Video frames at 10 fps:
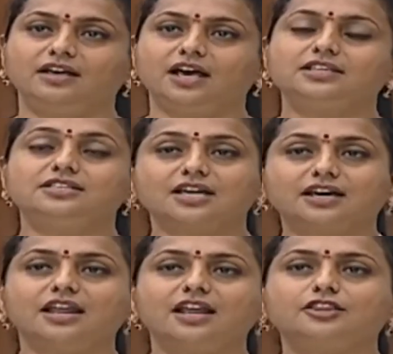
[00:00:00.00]
అది
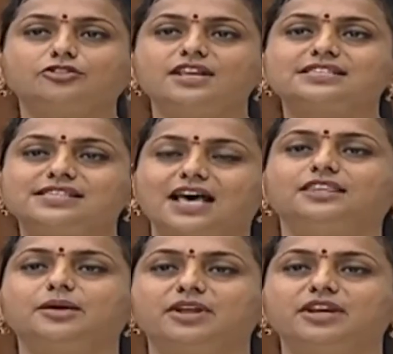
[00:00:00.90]
జగనన్నతోనే
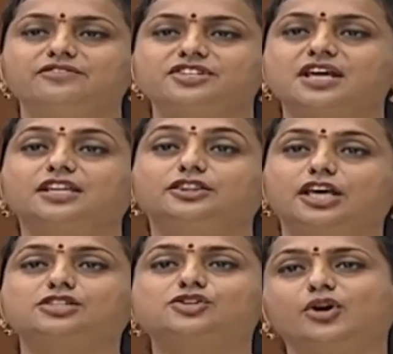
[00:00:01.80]
సాధ్యం అన్న విషయాన్ని
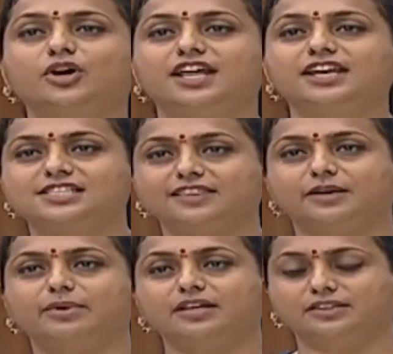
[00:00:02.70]
తెలుసుకోండి అని ఈ
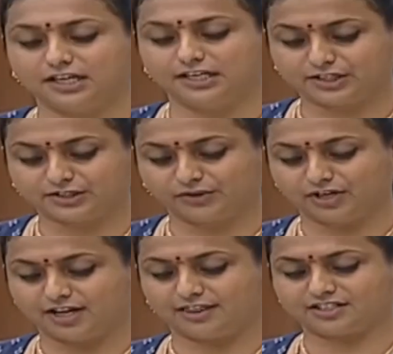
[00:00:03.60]
సందర్భంగా
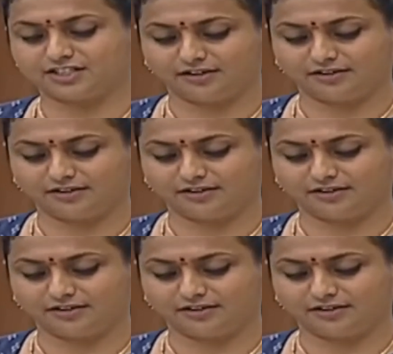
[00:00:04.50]
తెలియజేసుకుంటున్నాను అధ్యక్ష